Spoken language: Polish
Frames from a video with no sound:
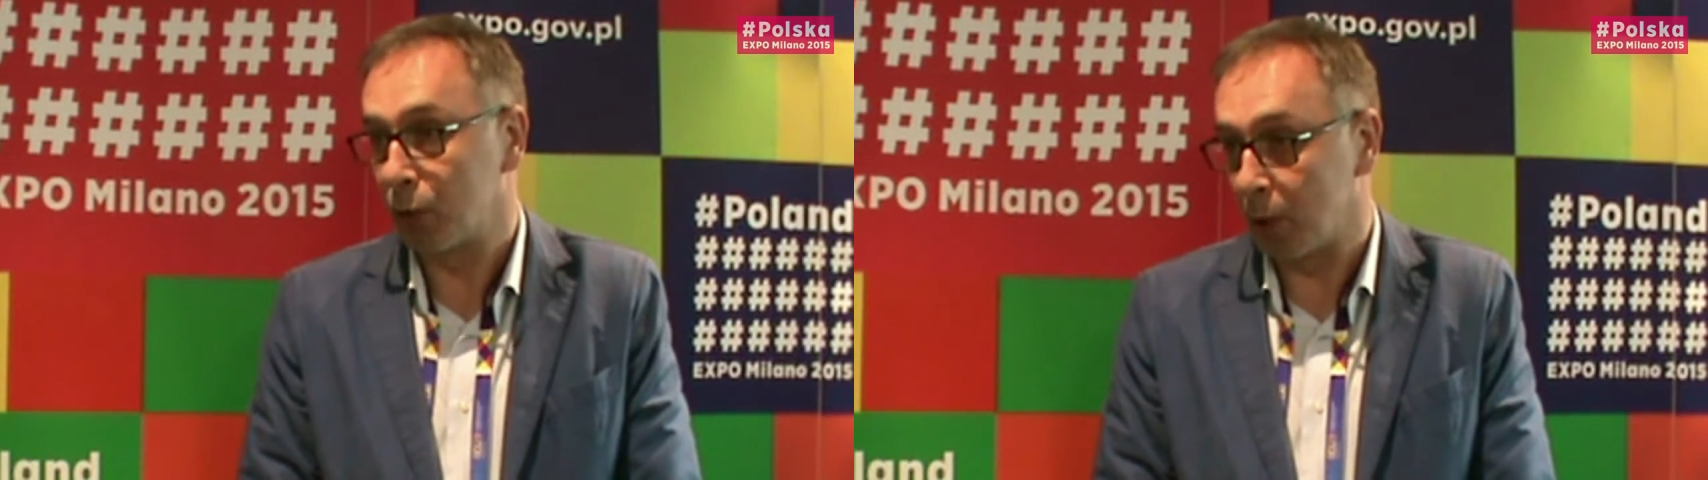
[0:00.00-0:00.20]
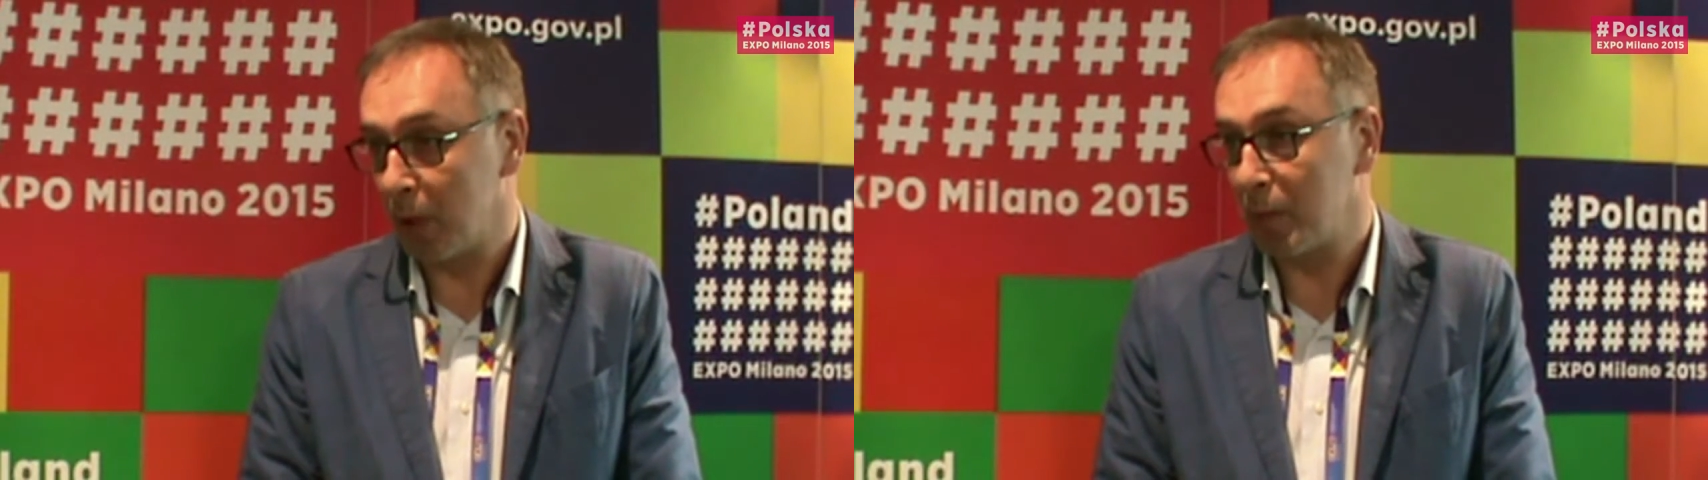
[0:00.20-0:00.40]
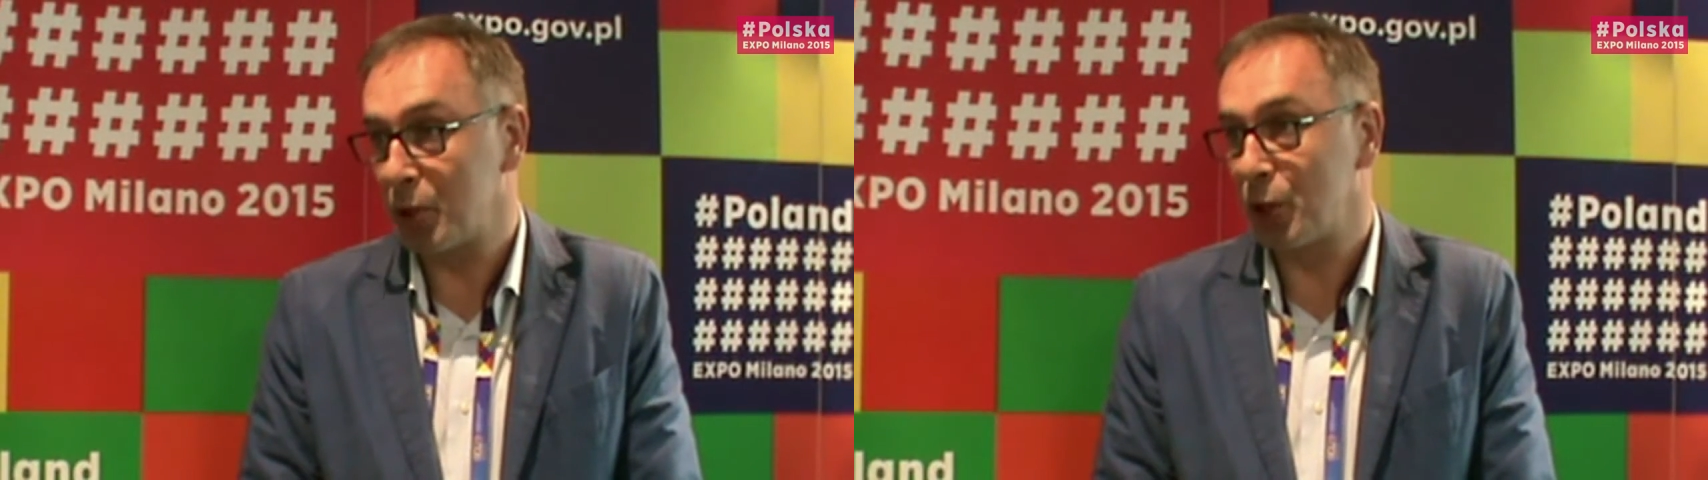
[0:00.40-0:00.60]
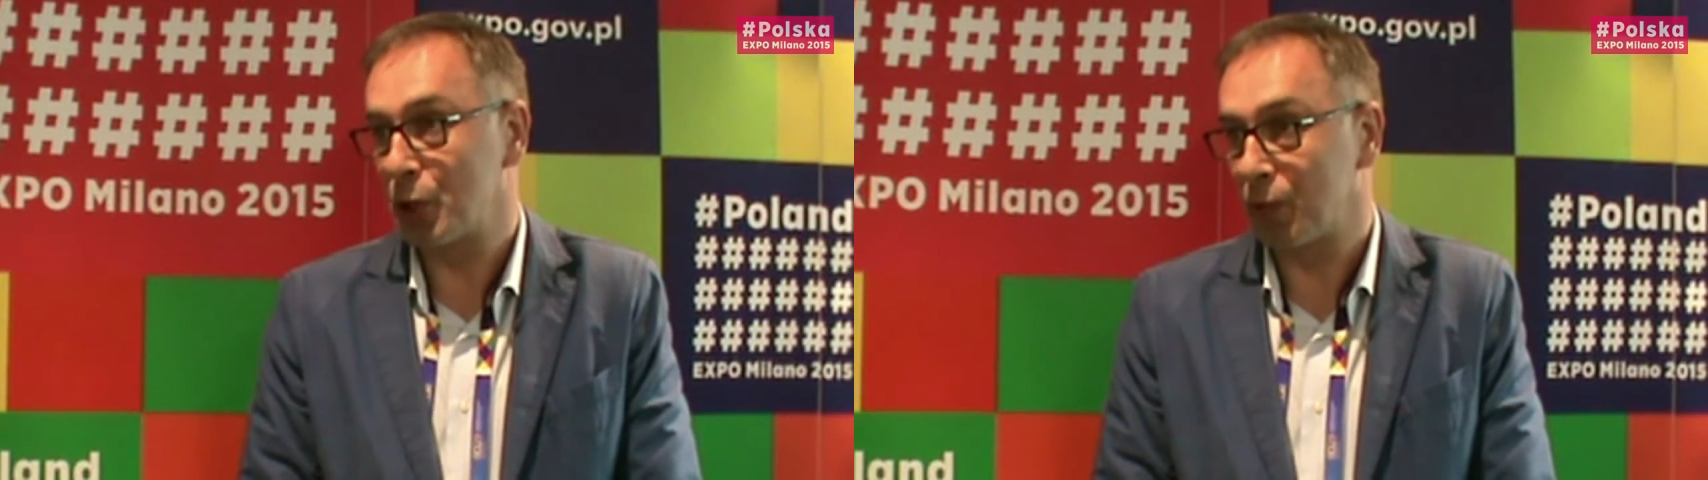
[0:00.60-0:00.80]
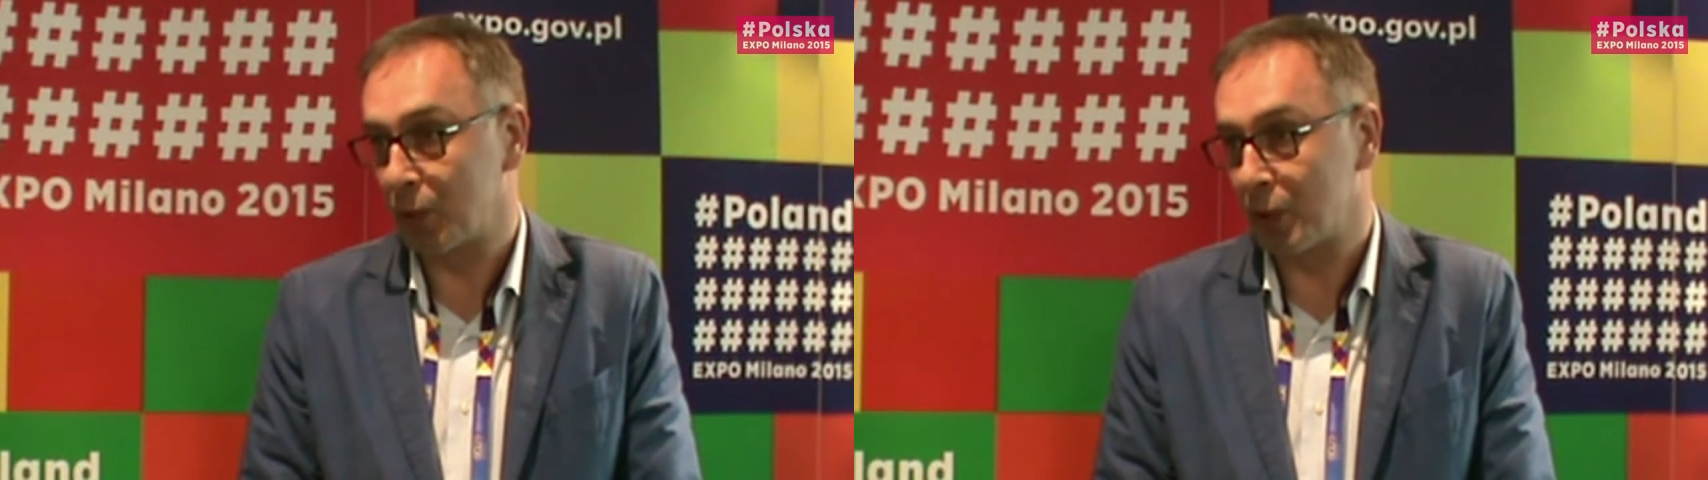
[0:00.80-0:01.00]
które mam
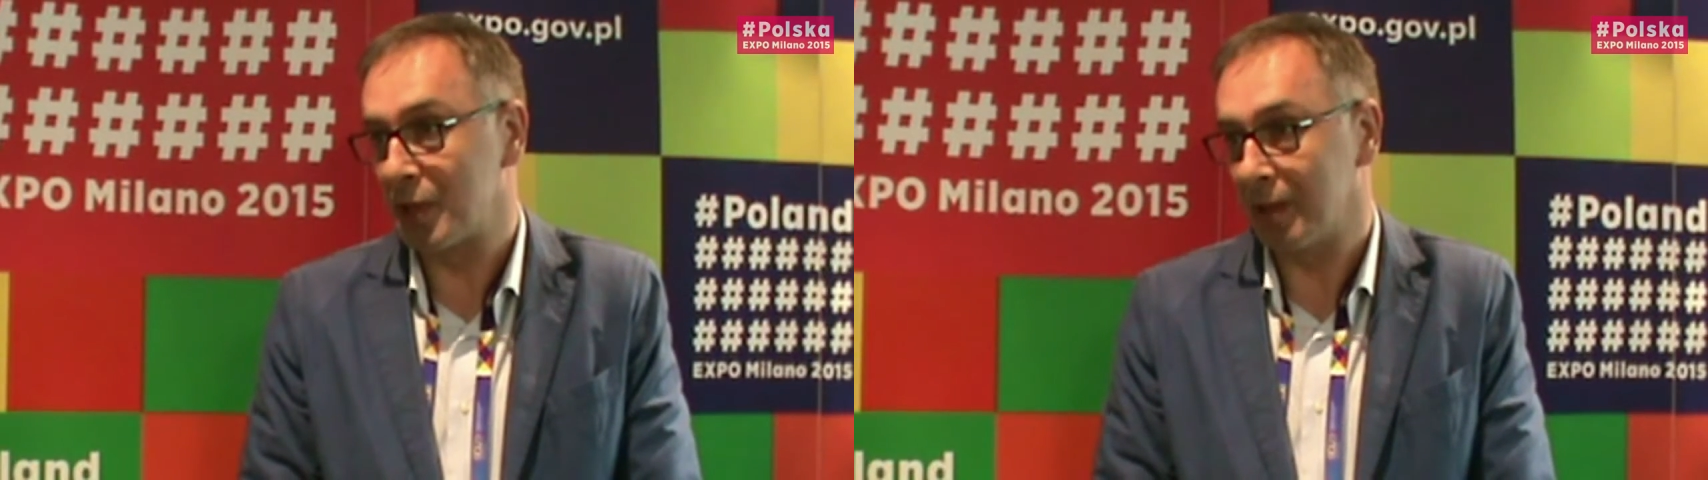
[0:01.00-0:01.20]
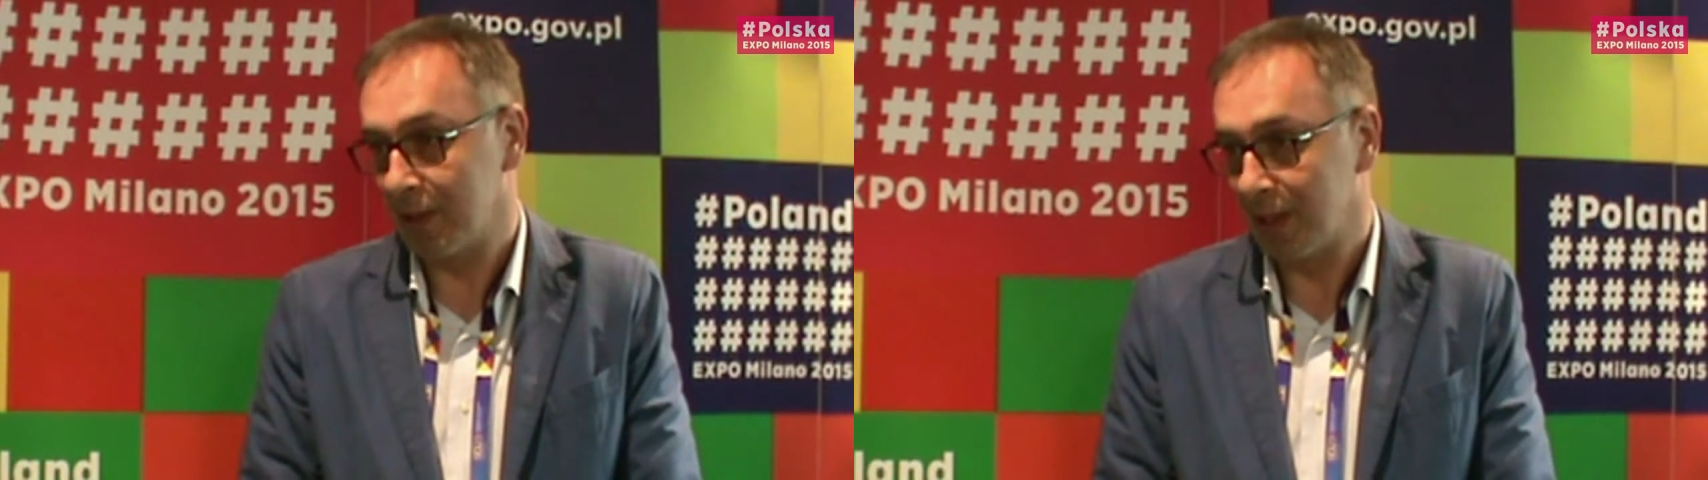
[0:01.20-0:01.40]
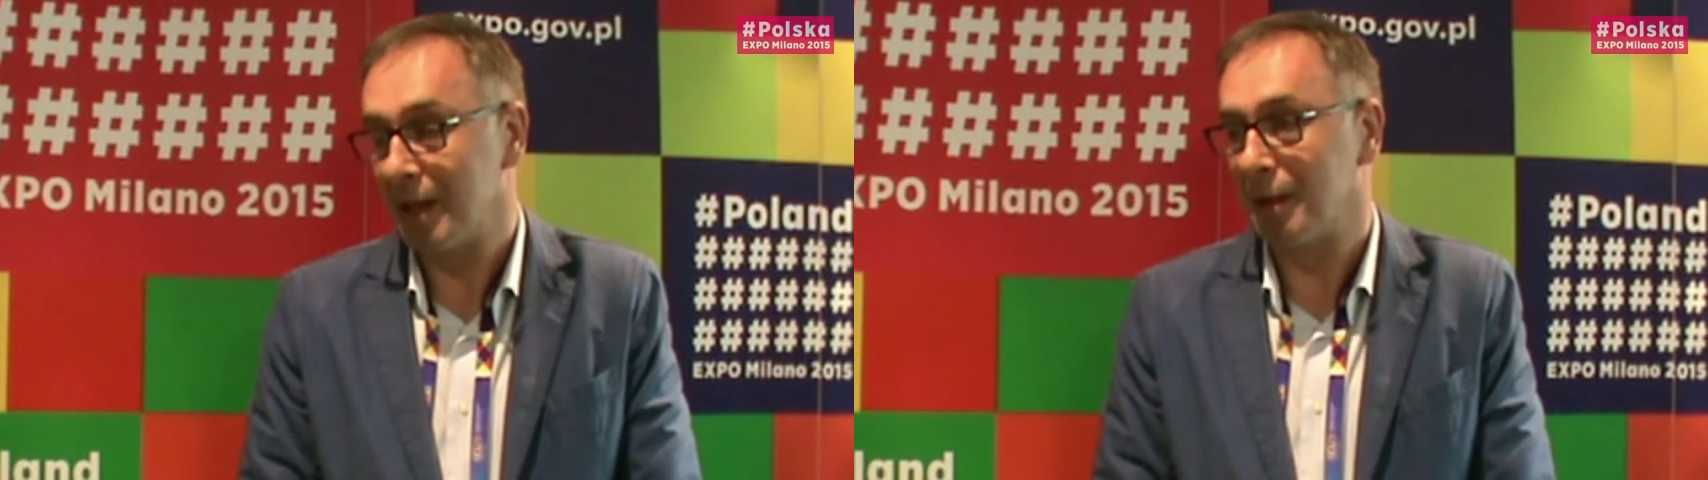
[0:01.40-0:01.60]
nadzieję, że wkrótce e,